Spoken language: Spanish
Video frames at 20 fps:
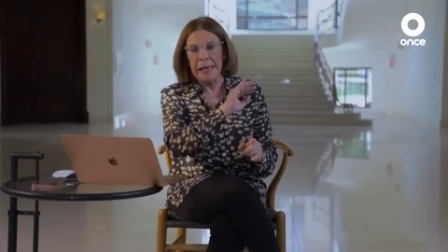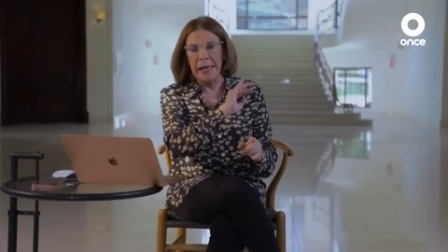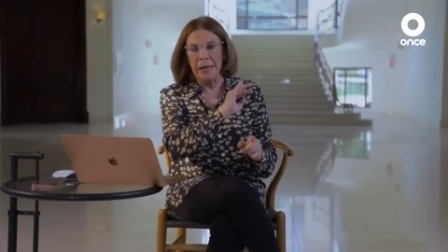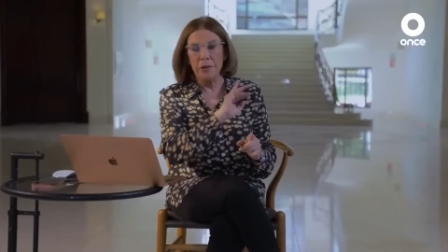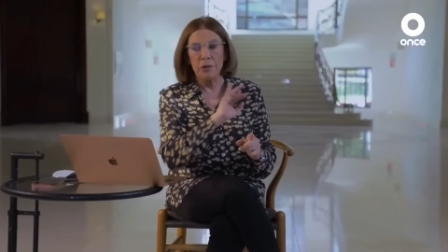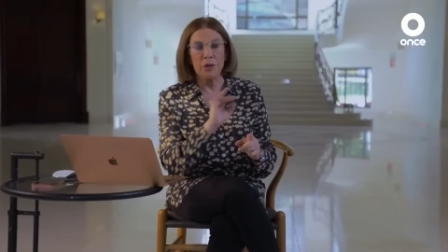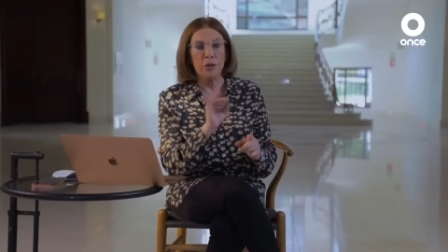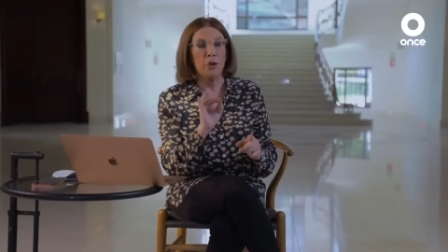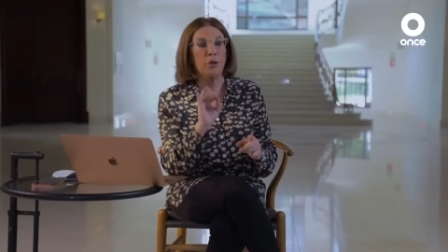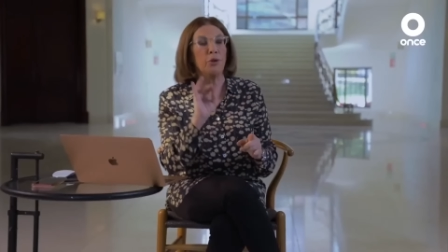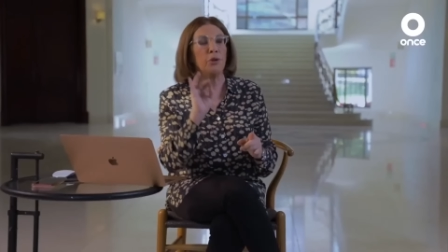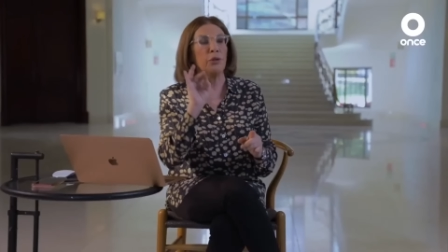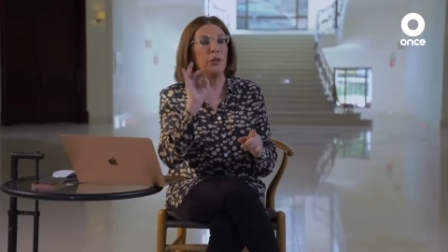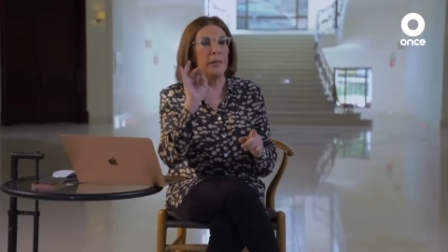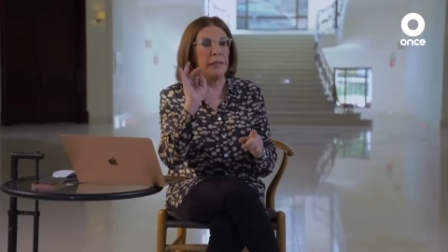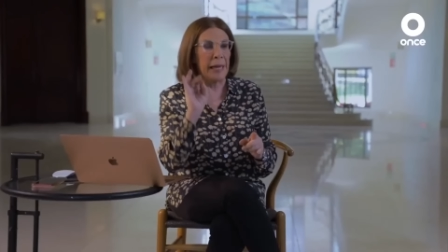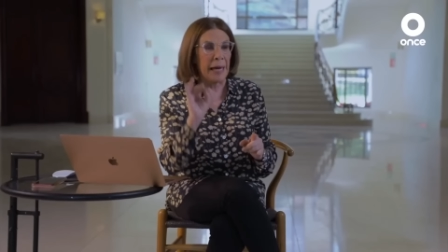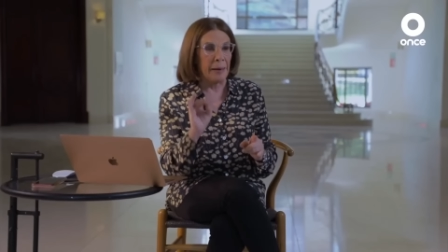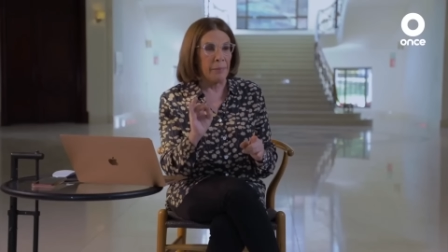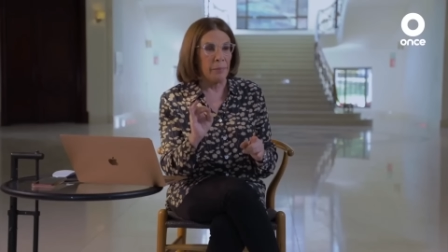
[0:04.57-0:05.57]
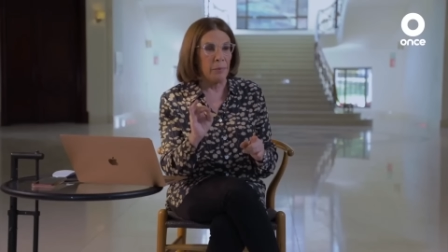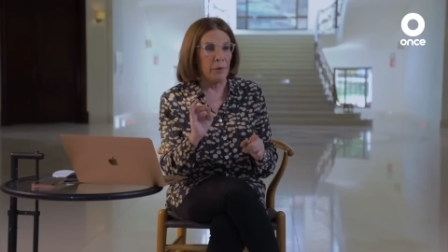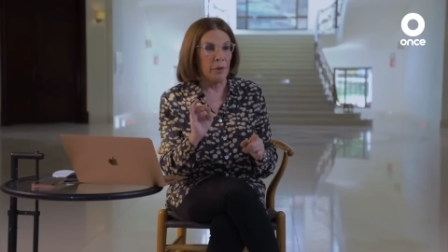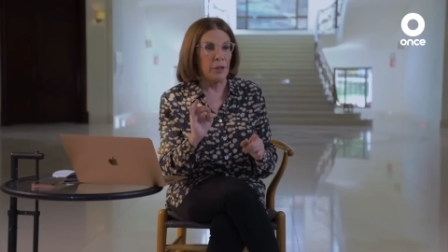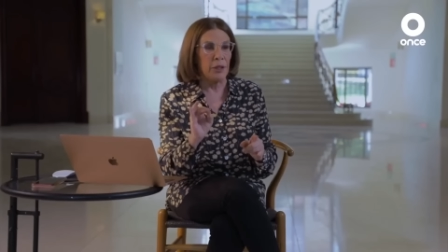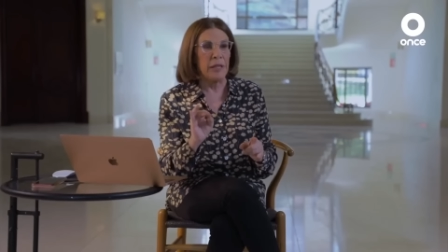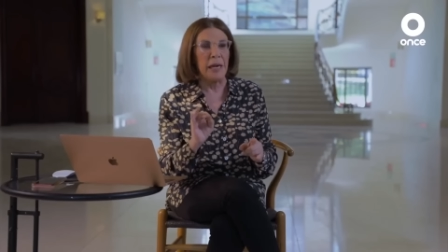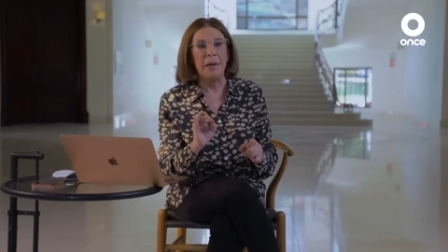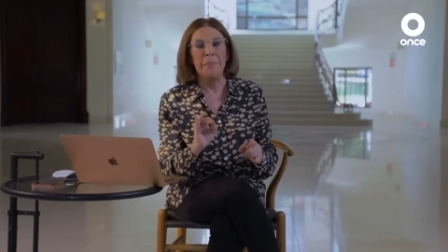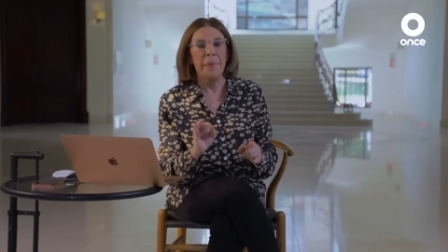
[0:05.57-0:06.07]
que nos
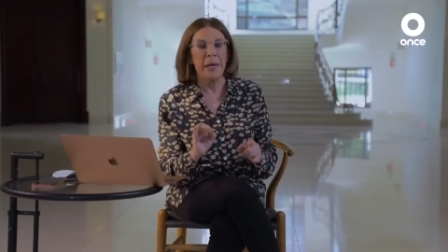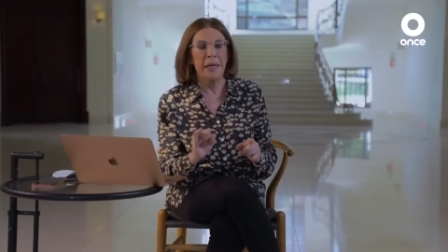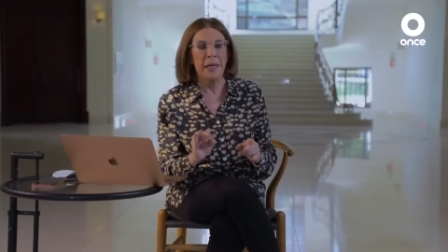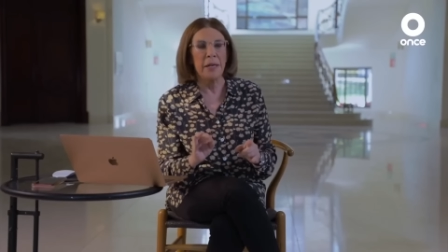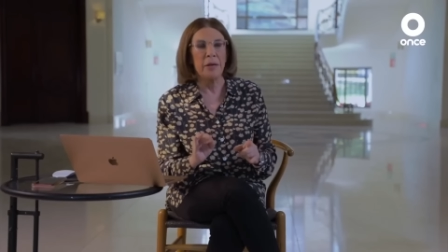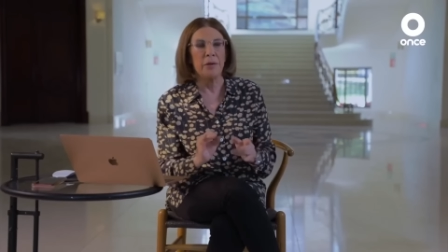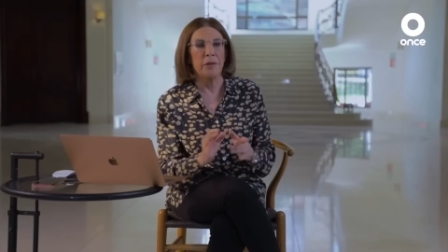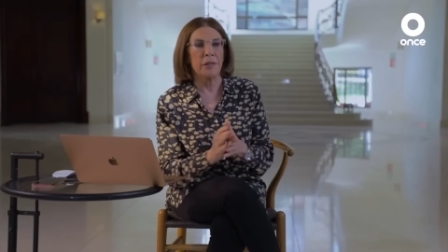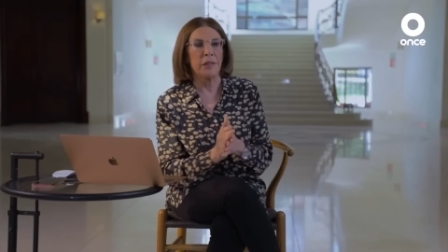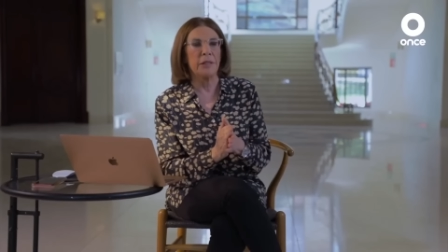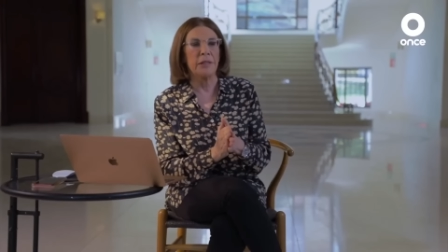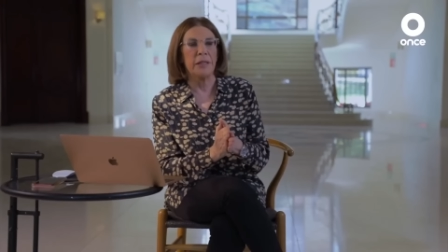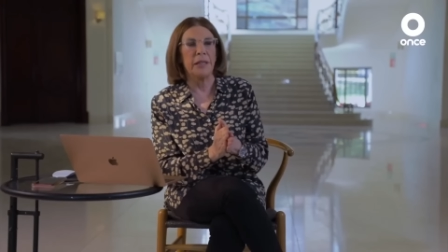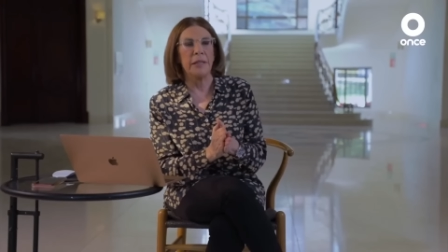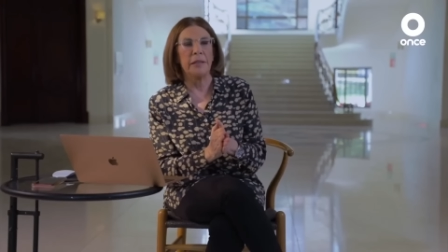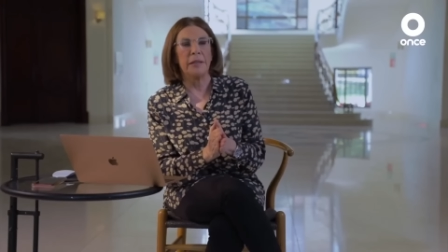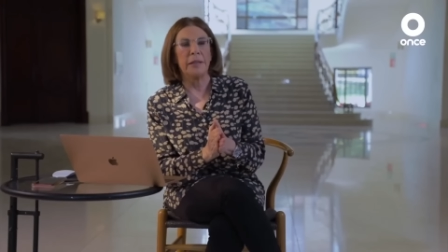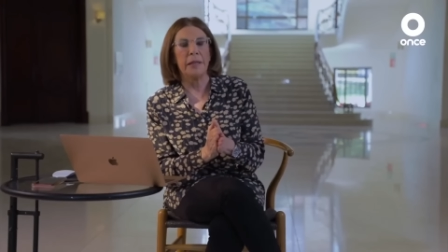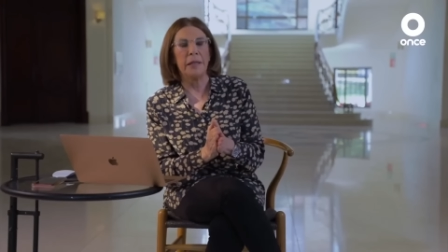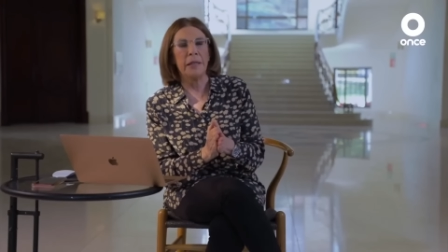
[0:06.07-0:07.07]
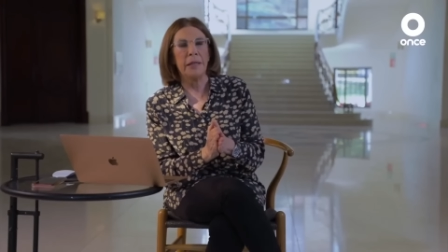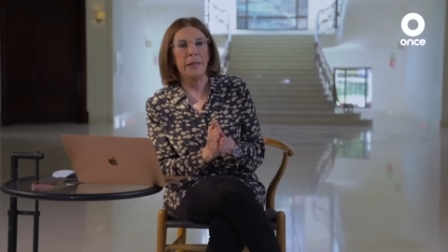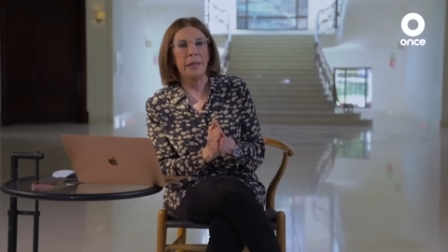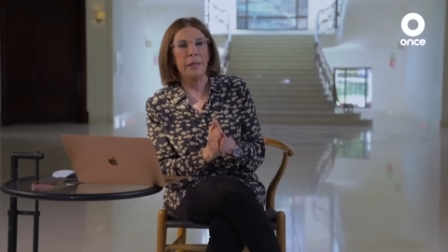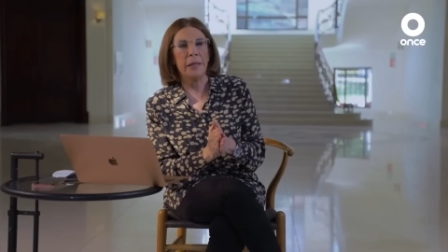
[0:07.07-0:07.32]
contamos del México reciente.